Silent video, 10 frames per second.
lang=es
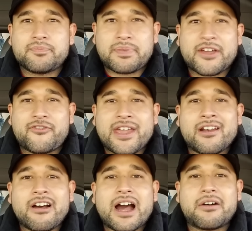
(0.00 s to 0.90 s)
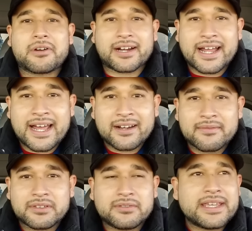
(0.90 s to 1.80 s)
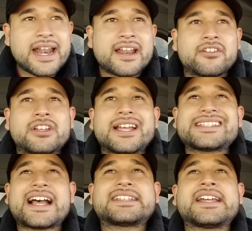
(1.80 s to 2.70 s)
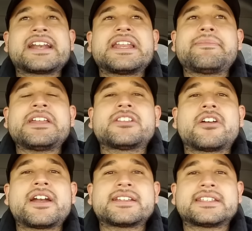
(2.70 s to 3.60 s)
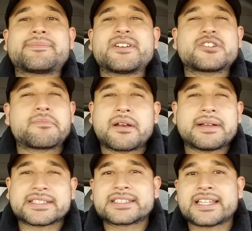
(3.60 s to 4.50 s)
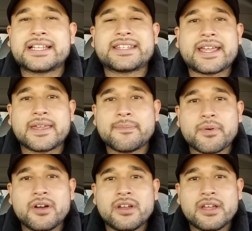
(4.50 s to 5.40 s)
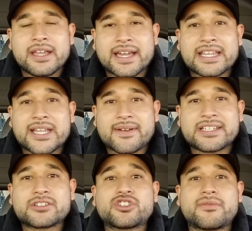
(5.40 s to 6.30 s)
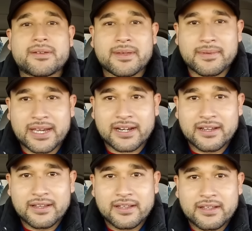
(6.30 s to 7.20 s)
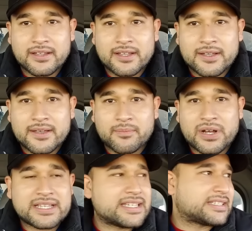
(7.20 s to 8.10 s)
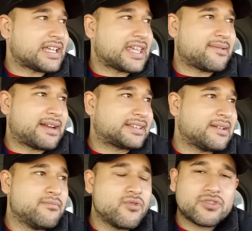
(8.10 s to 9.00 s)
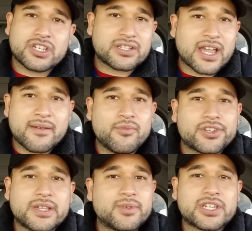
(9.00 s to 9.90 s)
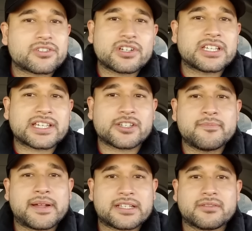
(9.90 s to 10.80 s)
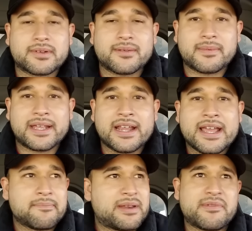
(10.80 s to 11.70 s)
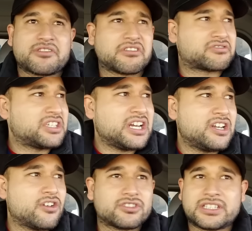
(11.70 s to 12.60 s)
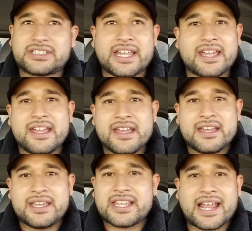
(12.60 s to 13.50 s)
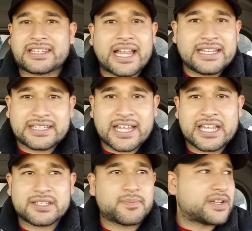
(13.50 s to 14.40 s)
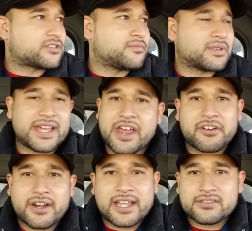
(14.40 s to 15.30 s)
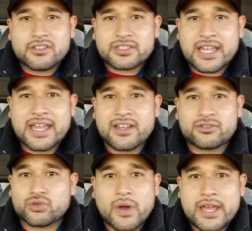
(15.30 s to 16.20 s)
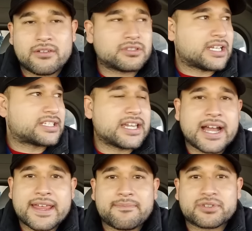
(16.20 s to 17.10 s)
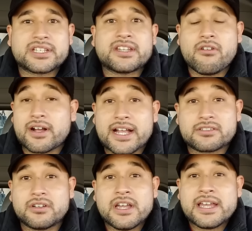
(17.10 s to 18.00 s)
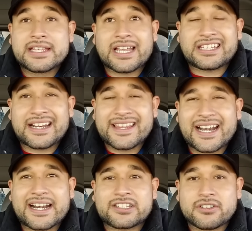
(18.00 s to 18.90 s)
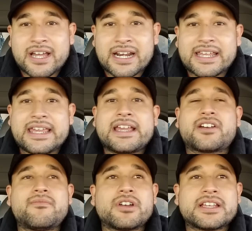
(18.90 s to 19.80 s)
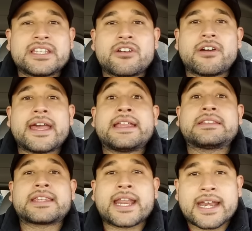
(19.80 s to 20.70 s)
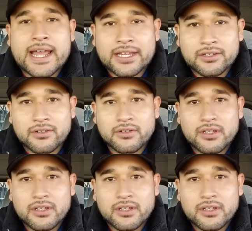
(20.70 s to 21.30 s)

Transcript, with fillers: Prefiero ahorrar. Mira, no te vas a gastar ni mil dólares y te puedes comprar bastante equipo que te va a hacer sobrevivir puedes este, llevarte muchas, hay muchas, muchas cosas que son para sobrevivir. Primeros auxilios, este, hidratantes, puedes con Gatorade, no sé, sueros, la chingada, por si en dado caso. Tratar de racionar y como les digo, entrenando